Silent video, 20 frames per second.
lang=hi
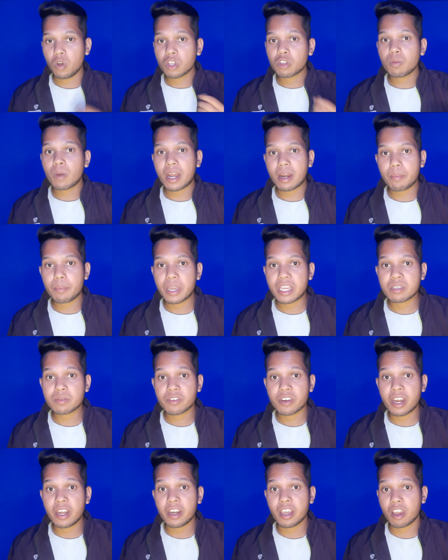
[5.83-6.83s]
वो तुम्हारा बेस्ट
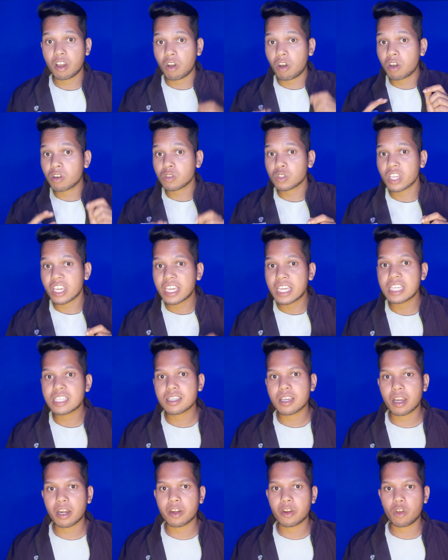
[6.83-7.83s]
फ्रेंड है और उसे किस
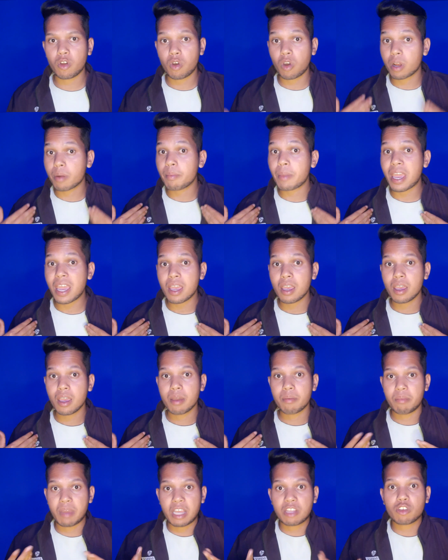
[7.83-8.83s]
कर रही हो और मैं
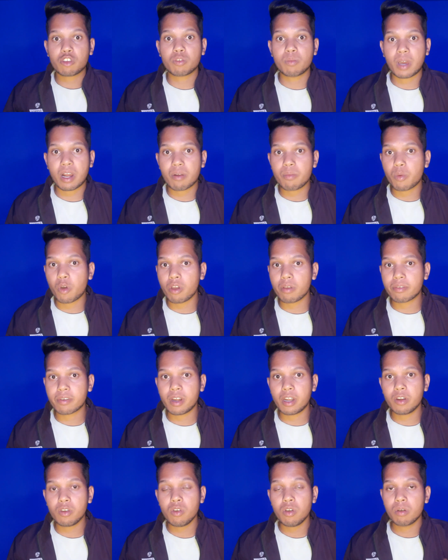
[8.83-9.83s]
मैं तो तुम्हारा
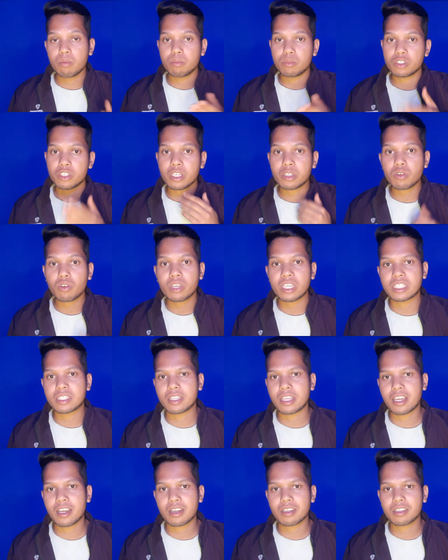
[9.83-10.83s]
बॉयफ्रेंड हूँ मुझे तो किस नहीं